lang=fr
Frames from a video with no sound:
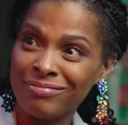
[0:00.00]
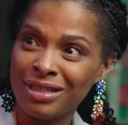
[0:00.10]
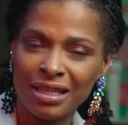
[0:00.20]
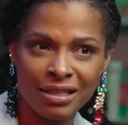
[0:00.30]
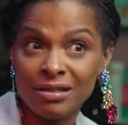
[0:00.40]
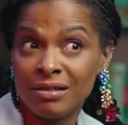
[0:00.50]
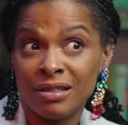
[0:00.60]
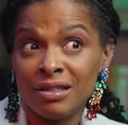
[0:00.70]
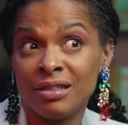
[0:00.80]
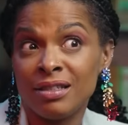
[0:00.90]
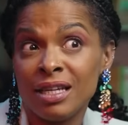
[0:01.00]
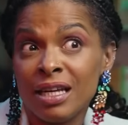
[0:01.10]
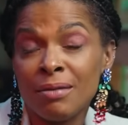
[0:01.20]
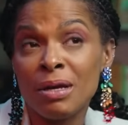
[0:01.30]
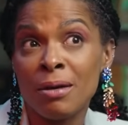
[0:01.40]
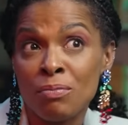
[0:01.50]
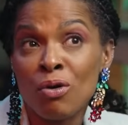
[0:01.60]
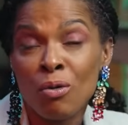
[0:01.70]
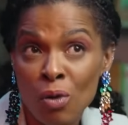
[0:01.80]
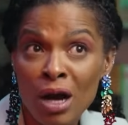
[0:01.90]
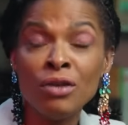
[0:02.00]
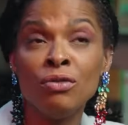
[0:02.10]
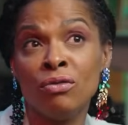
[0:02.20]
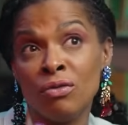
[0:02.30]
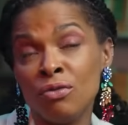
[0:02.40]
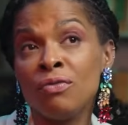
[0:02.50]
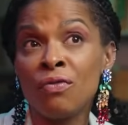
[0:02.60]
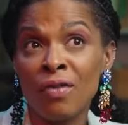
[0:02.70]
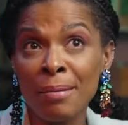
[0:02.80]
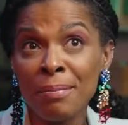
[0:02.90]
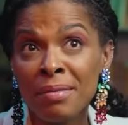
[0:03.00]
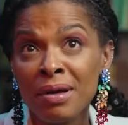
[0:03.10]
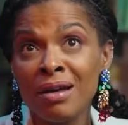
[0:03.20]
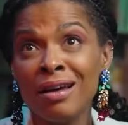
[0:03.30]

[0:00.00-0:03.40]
Et, pour moi, une, femme